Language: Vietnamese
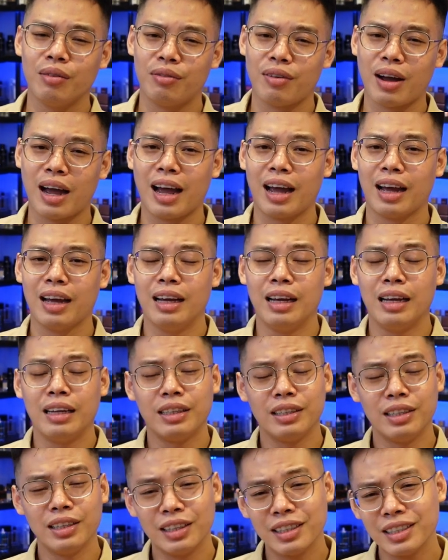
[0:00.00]
và
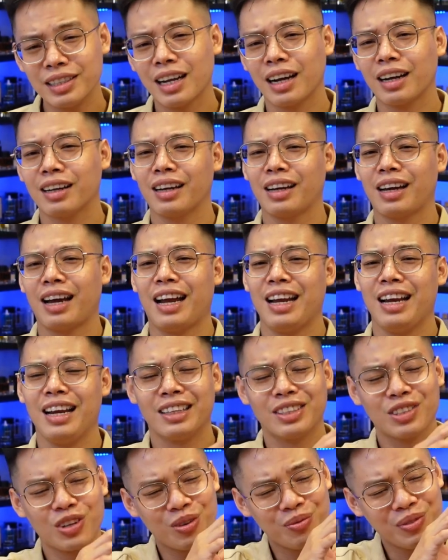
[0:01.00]
nhớ rằng hãy
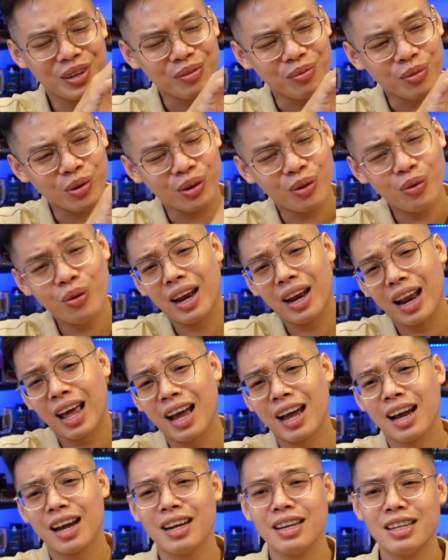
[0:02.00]
cho mình một
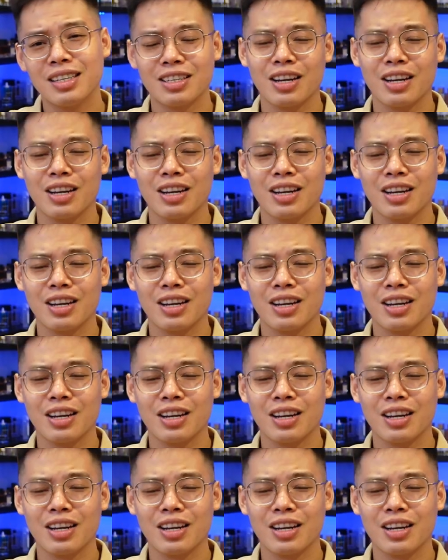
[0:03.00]
like,